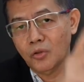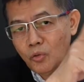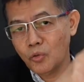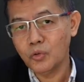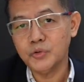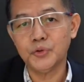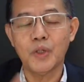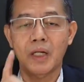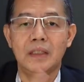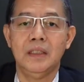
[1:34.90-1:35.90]
U
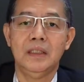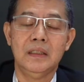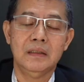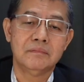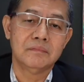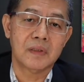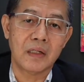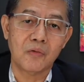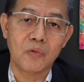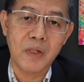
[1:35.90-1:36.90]
juga
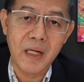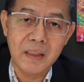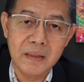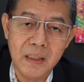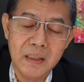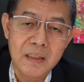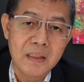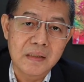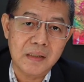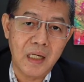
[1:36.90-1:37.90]
diragukan ya.
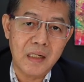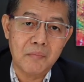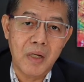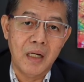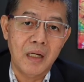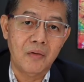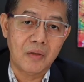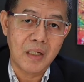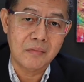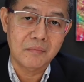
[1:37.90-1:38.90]
Sekarang malah
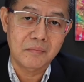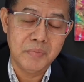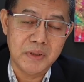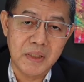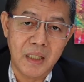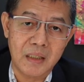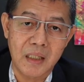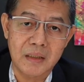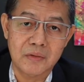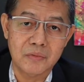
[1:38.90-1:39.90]
orang bicara
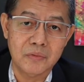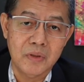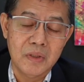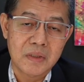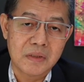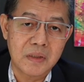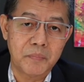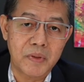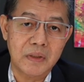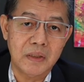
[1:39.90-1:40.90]
itu
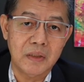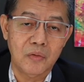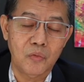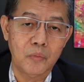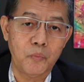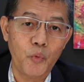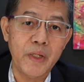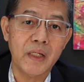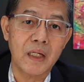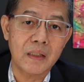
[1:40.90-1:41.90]
seperti huruf
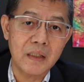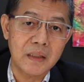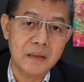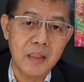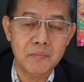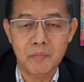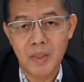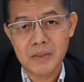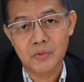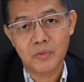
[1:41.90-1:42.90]
W karena kita
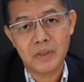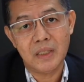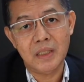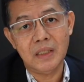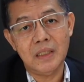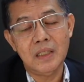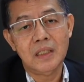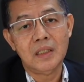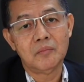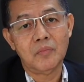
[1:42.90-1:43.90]
memasuki
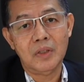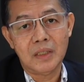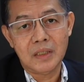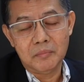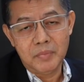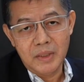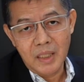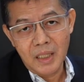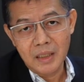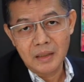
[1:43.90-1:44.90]
boleh
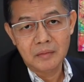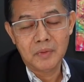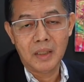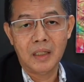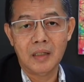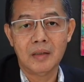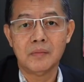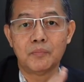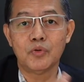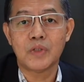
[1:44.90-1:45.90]
dibilang uh,
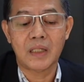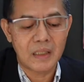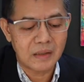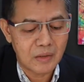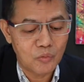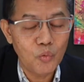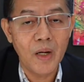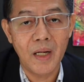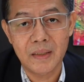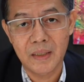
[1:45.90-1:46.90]
putaran
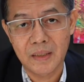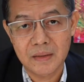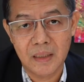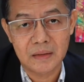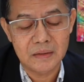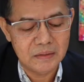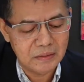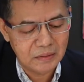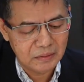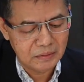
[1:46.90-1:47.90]
kedua ya dari
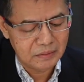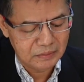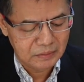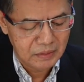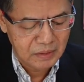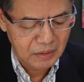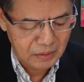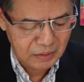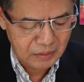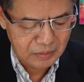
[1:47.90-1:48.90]
uh,
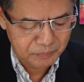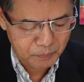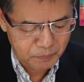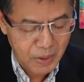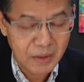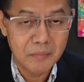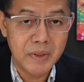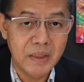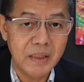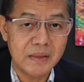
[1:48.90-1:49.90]
uh,
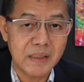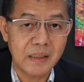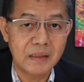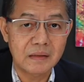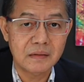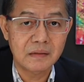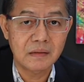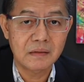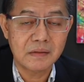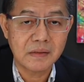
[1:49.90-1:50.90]
pandemi ini second
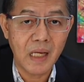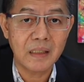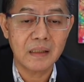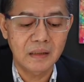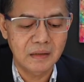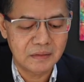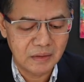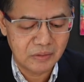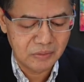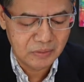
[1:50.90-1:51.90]
uh, cycle
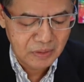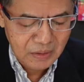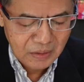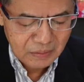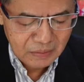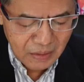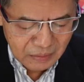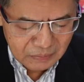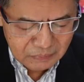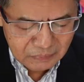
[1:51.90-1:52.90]
gitu.
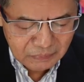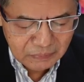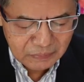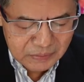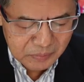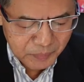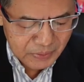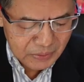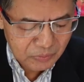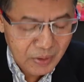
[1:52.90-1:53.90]
Dan uh,
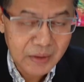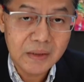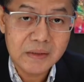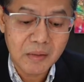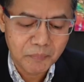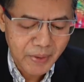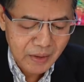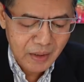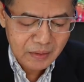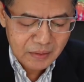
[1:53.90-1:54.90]
seperti juga
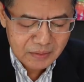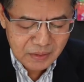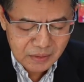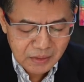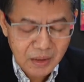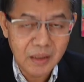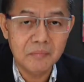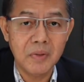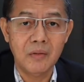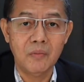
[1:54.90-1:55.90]
disampaikan di sini ya
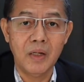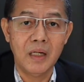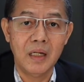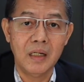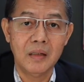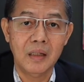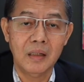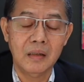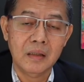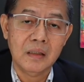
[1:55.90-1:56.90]
bahwa uh,
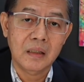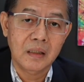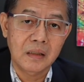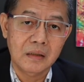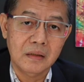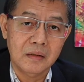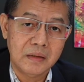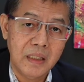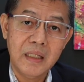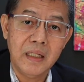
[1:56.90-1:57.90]
uh,
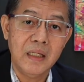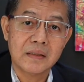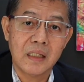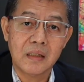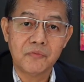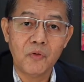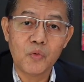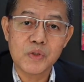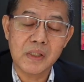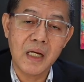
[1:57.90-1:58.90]
Dede sangat
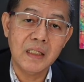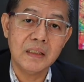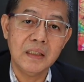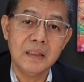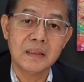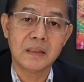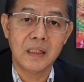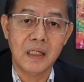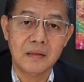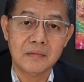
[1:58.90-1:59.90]
fokus sekali
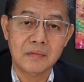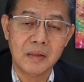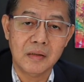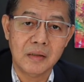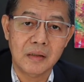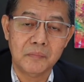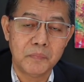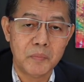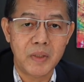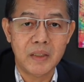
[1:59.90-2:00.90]
dengan uh,
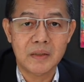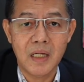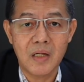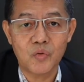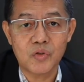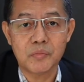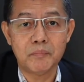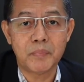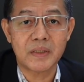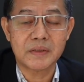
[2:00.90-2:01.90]
pemerintah harus
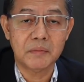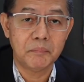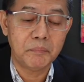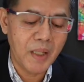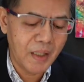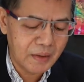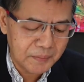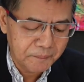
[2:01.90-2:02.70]
mempercepat